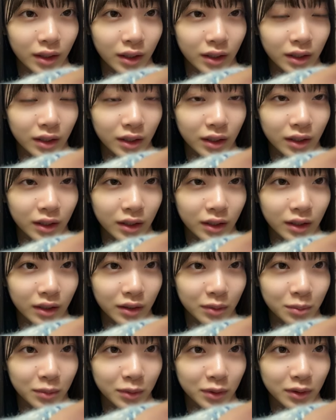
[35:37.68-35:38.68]
秋
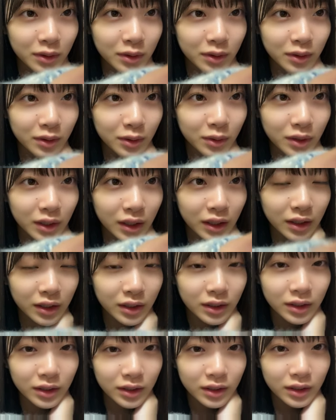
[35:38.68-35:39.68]
もっとさ
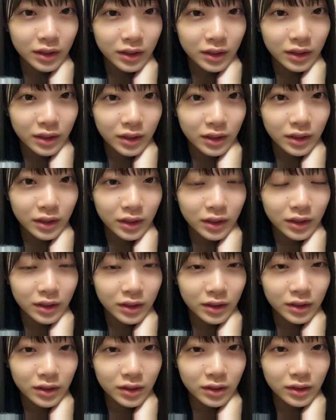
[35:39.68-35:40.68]
ん
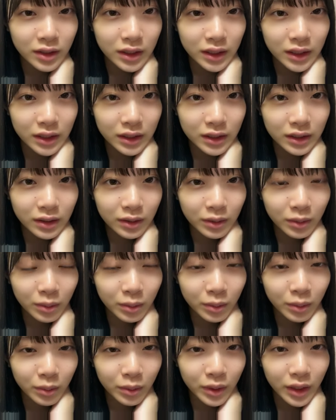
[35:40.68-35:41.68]
10位
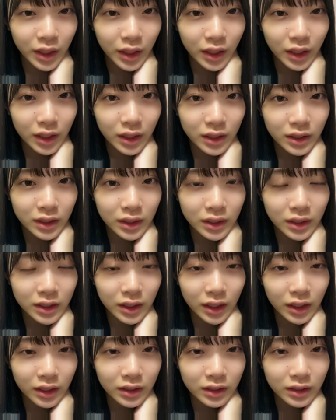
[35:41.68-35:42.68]
親明
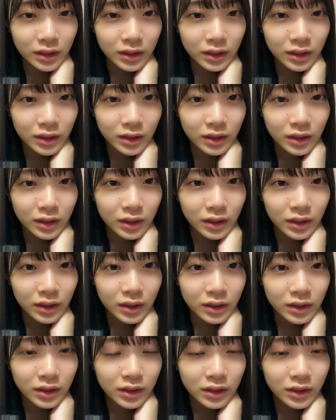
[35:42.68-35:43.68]
さん
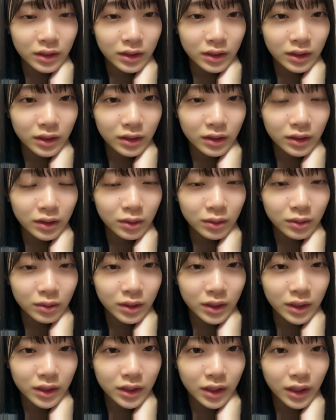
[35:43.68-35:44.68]

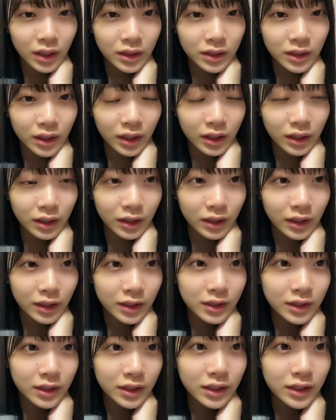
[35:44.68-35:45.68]
9位 J さん
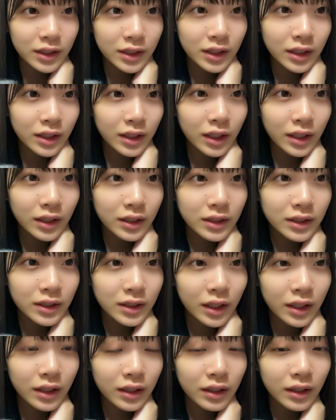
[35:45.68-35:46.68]
8位いかっち
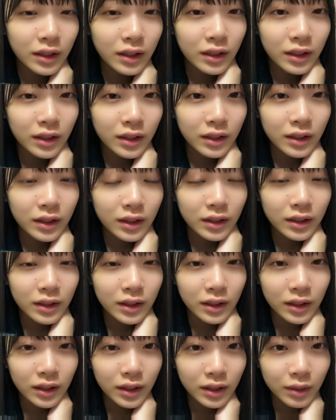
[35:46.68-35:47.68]
さん
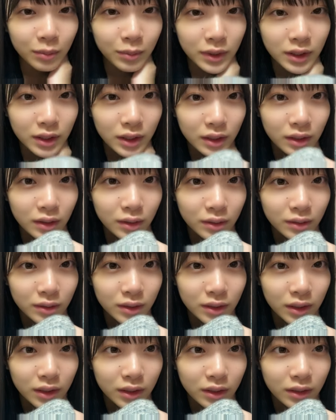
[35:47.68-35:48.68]
7位まさひろ
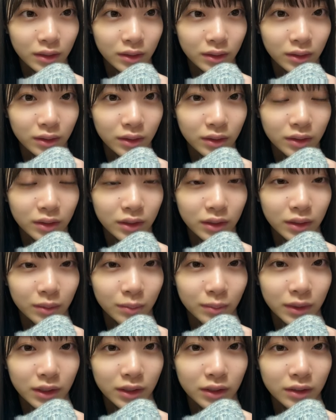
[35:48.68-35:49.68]
んさん6位
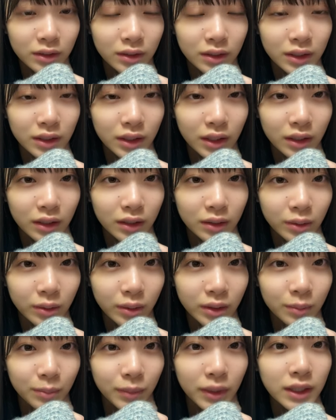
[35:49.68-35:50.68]
みつおきさん
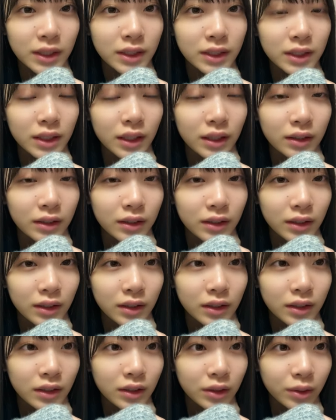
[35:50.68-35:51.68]
5位マーチさん
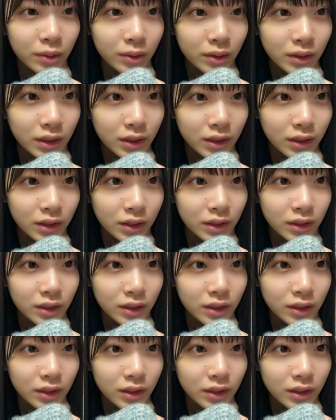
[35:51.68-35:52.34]
4位